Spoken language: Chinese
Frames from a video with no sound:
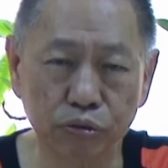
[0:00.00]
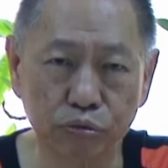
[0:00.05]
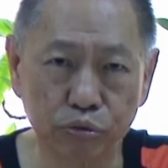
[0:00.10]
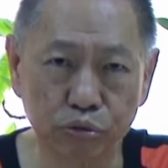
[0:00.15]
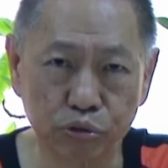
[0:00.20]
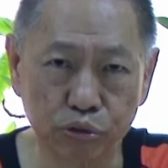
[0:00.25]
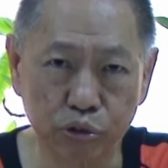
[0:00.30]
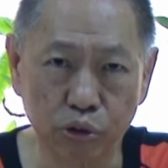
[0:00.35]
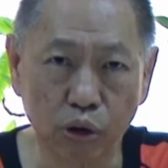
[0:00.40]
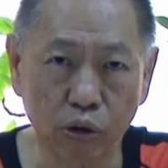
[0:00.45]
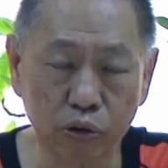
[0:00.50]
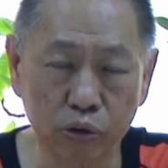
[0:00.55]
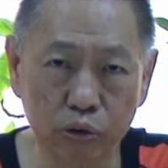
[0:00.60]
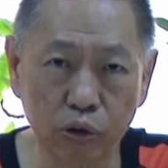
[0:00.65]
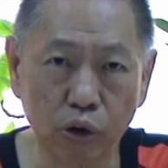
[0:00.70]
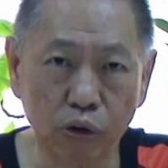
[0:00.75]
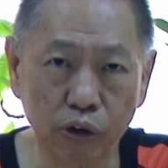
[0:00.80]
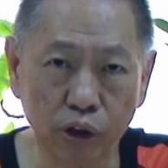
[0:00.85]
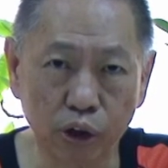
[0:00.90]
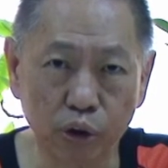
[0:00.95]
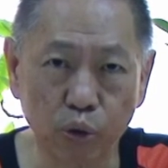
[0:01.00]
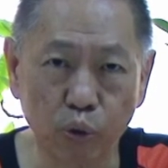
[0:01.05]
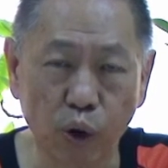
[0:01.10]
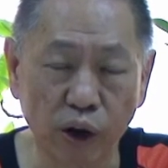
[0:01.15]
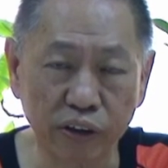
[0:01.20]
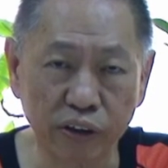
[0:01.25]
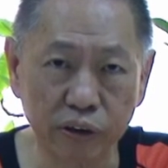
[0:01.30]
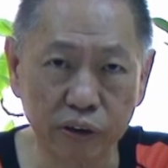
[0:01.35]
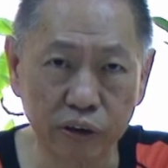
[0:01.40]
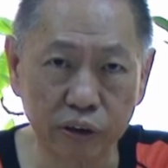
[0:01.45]
有相当的
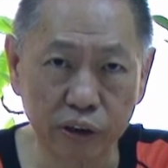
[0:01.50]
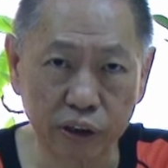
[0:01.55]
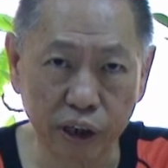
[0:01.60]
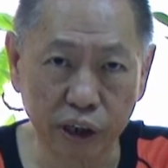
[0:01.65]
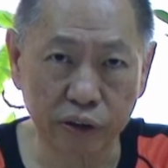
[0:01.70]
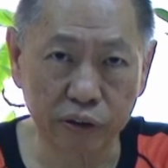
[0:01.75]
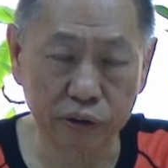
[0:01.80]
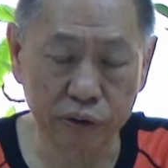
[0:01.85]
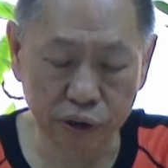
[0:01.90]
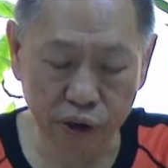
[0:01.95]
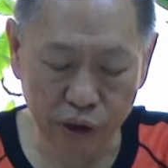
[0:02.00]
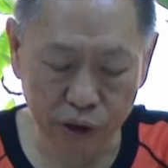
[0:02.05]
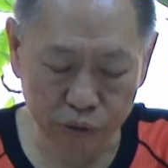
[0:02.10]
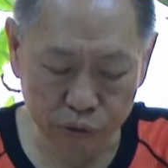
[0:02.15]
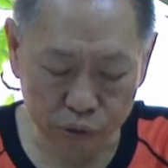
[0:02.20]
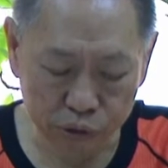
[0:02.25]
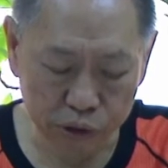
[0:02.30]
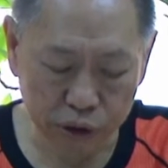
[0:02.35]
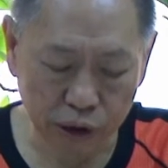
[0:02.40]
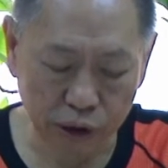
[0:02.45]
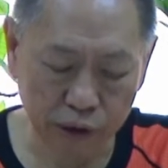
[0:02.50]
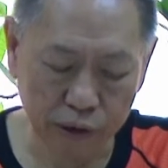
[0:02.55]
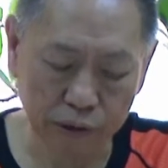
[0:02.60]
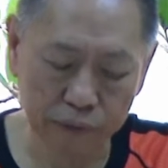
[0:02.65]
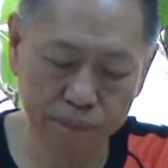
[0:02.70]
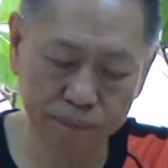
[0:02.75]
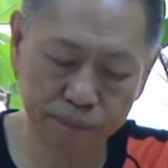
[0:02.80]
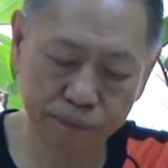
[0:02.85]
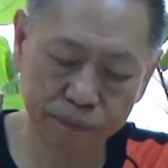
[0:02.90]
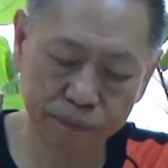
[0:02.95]
关键地位啦吼。